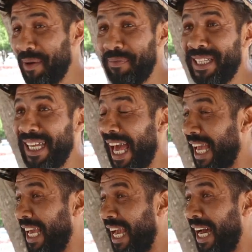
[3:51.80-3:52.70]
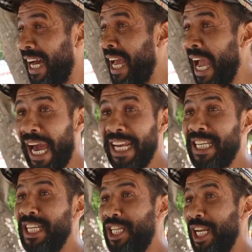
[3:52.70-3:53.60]
يا بنتي الحقيقه
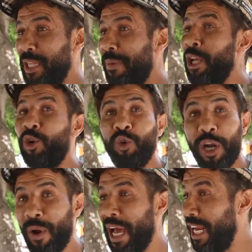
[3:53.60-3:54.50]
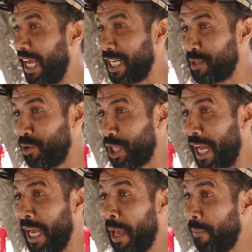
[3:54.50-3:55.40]
علشان نجي نكذب عليك نقول وراه العرس
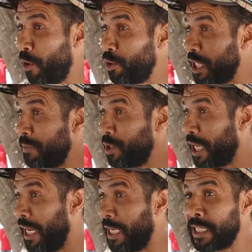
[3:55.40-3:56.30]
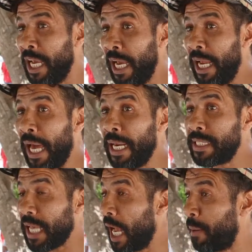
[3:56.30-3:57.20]
متعه ما هوش متعه العرس
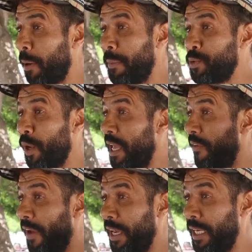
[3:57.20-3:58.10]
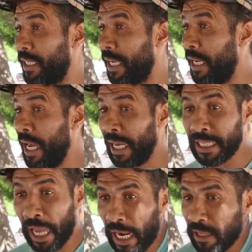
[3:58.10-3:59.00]
العرس اكبر مسؤوليه في حياتك
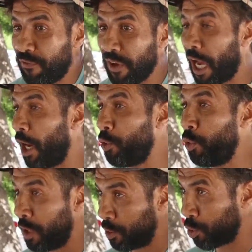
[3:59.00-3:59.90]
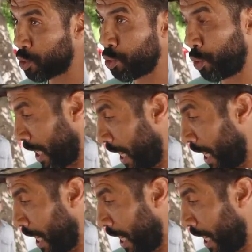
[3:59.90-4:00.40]
دخلت في قانون دستور